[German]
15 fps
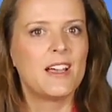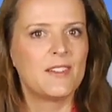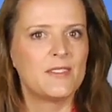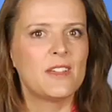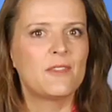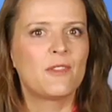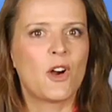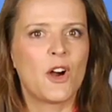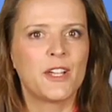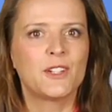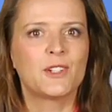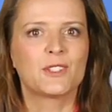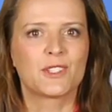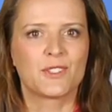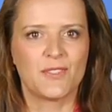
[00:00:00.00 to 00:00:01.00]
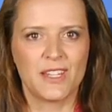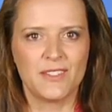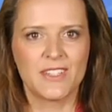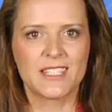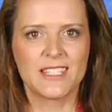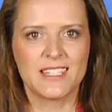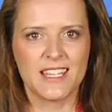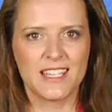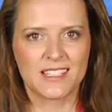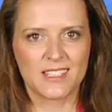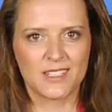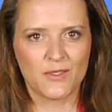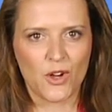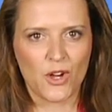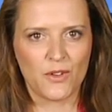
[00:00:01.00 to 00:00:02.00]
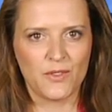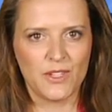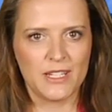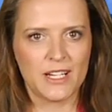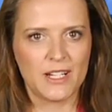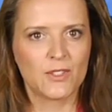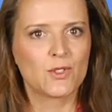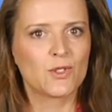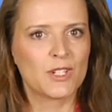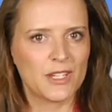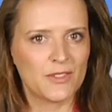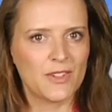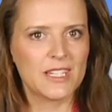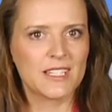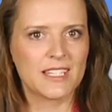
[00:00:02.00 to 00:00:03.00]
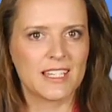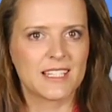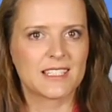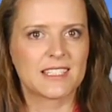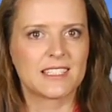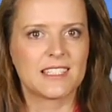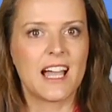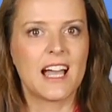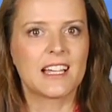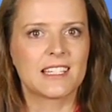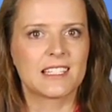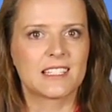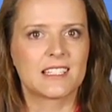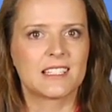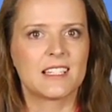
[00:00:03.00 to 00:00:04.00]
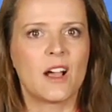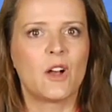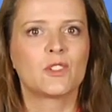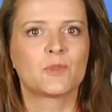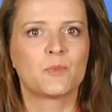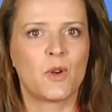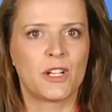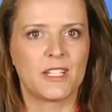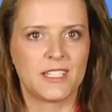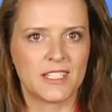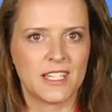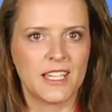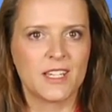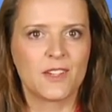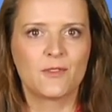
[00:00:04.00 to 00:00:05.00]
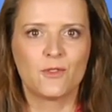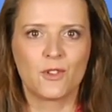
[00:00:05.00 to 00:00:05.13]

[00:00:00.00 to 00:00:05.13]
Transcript: Wir freuen uns, wenn wir Sie nächste Woche wieder zu den wichtigsten Nachrichten aus Politik,